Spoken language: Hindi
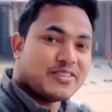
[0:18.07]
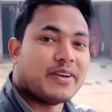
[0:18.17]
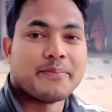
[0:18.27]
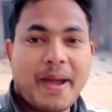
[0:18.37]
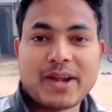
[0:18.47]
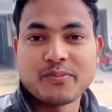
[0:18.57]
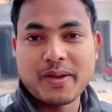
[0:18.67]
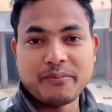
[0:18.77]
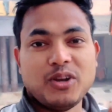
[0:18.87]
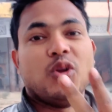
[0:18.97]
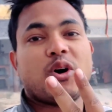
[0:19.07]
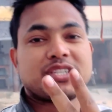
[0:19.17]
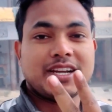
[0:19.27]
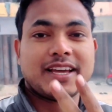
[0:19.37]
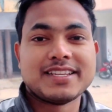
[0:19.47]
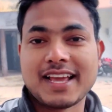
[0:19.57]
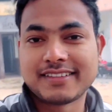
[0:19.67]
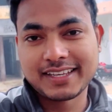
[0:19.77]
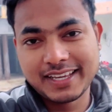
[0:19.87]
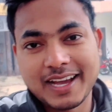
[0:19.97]
है वेलकम बैक टू माय ब्लॉग गाइस
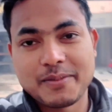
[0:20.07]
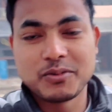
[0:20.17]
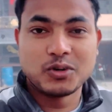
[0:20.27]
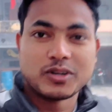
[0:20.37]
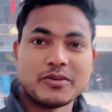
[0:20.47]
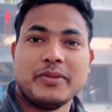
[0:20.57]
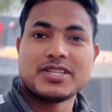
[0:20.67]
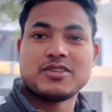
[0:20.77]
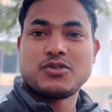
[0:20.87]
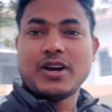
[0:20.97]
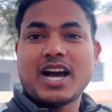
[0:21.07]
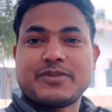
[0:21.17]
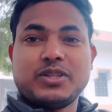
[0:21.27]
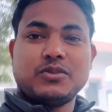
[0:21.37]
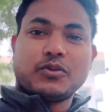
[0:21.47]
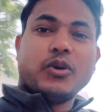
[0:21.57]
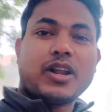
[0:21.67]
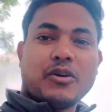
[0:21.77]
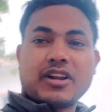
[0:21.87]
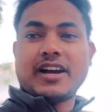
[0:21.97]
कैसे हैं आप लोग मस्त जो है आज भी
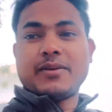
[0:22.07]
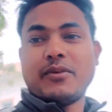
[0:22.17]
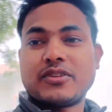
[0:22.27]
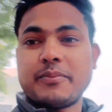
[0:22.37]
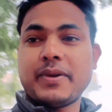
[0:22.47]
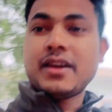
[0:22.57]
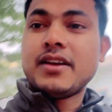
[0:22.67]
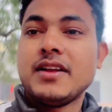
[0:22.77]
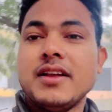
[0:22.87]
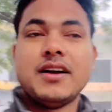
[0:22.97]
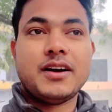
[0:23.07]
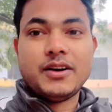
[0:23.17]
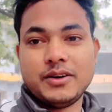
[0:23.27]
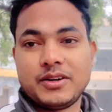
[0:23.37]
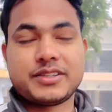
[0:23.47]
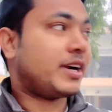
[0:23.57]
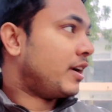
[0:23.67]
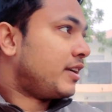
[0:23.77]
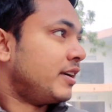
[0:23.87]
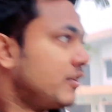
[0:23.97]
कोहरा हो रखा है मौसम में और
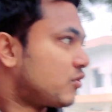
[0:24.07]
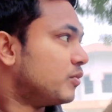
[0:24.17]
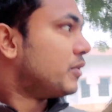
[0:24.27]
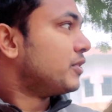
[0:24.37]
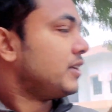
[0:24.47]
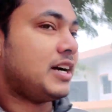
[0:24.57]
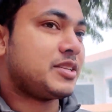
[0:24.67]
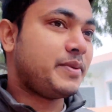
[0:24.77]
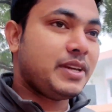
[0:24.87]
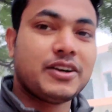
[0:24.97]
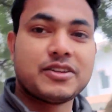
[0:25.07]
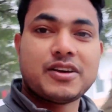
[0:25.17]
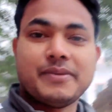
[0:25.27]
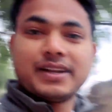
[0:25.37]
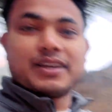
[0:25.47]
ठंडा ठंडी सुबह हुई है आज भी हाँ, हमारे